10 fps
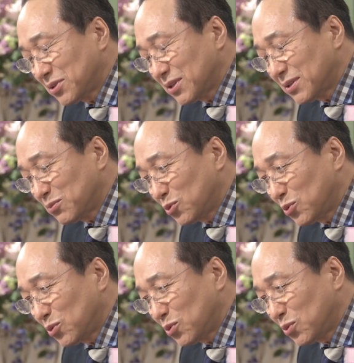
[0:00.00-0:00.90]
そうなんですよ
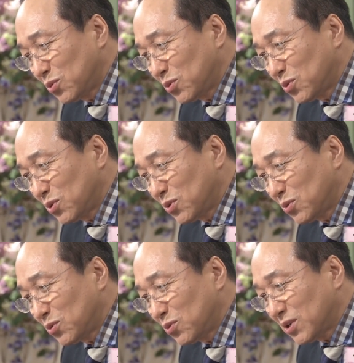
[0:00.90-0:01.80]
ね
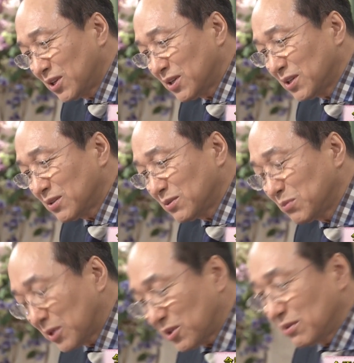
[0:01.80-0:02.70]
もうお
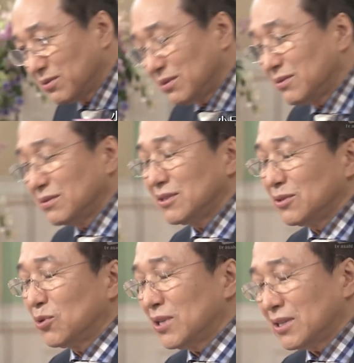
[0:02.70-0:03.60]
金がなま
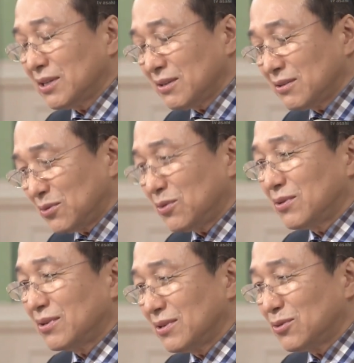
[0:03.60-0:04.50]
あお金がな
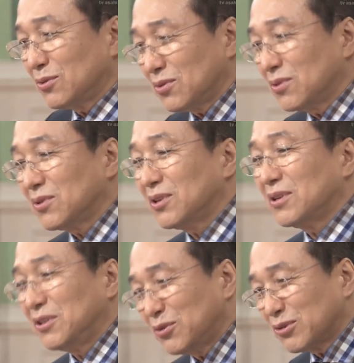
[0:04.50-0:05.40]
くなると
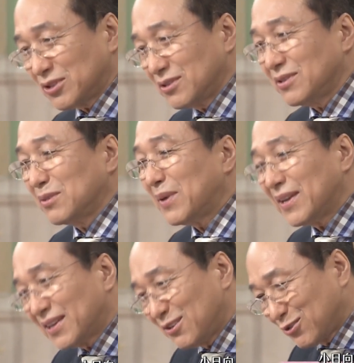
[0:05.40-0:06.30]
トントンって「よろ
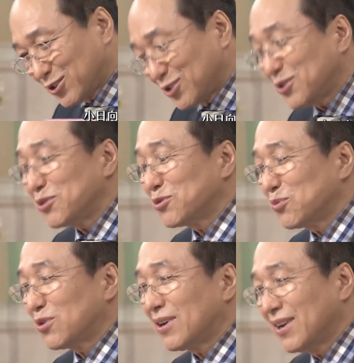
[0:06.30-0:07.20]
しく」って「前借りよろ
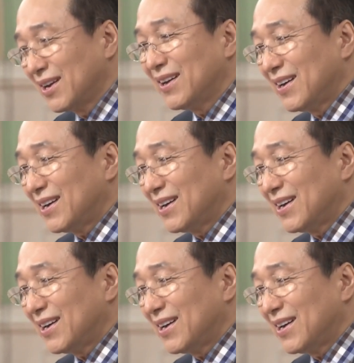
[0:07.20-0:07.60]
しく」って言うと